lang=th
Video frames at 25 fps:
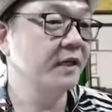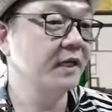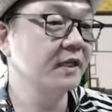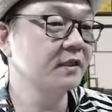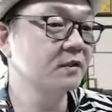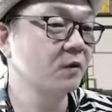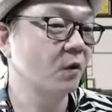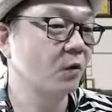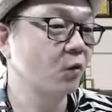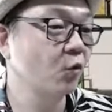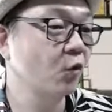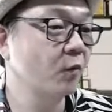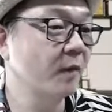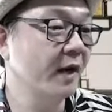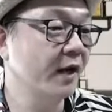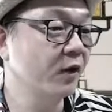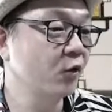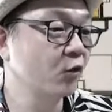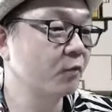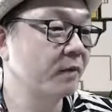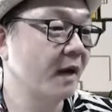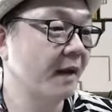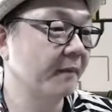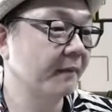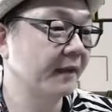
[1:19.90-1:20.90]
ณพี่ส่งรูปให้
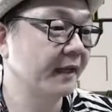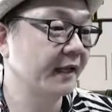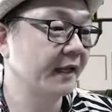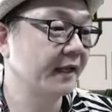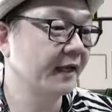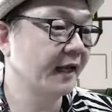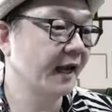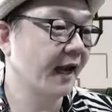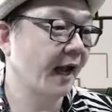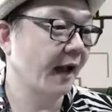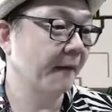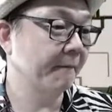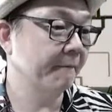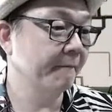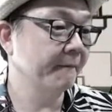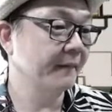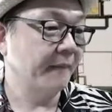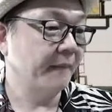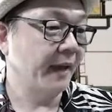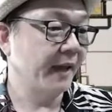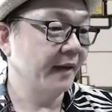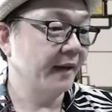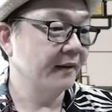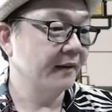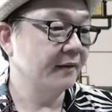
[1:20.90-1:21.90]
ดูแบบนี้นะครับ
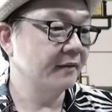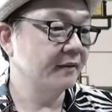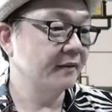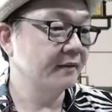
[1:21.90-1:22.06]
เป็น